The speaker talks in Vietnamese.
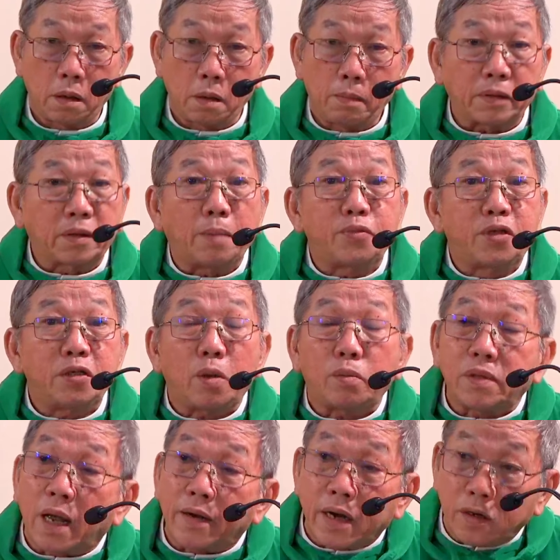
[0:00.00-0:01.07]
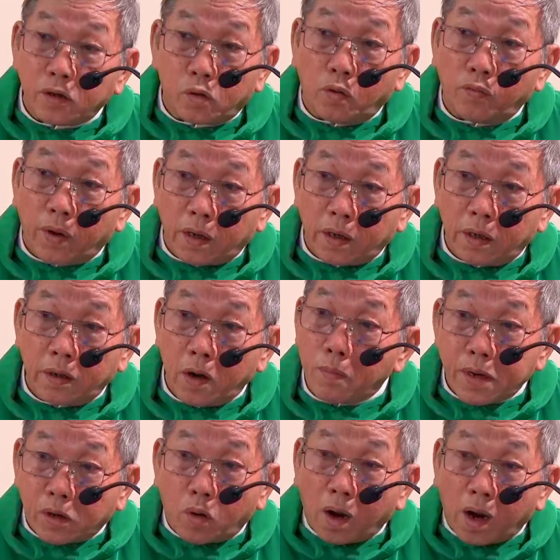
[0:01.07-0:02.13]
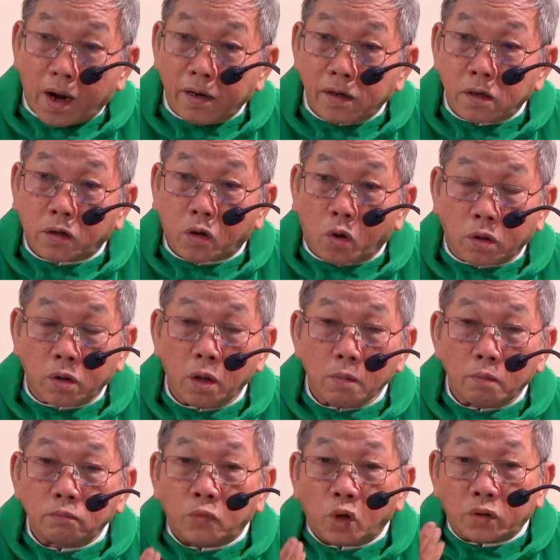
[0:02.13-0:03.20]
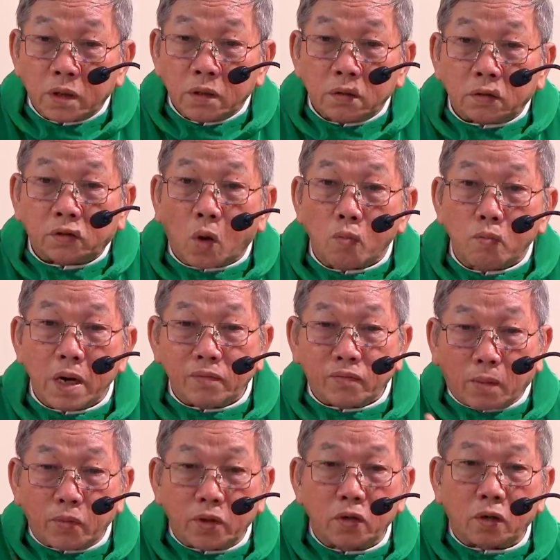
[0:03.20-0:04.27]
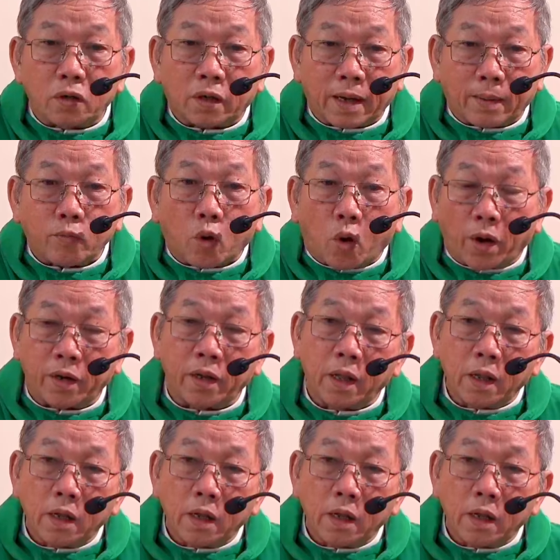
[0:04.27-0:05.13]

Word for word: Mà thậm chí trong gia đình cũng vậy. Nếu mình có hai đứa con, một đứa thông minh và một đứa nó kém cỏi,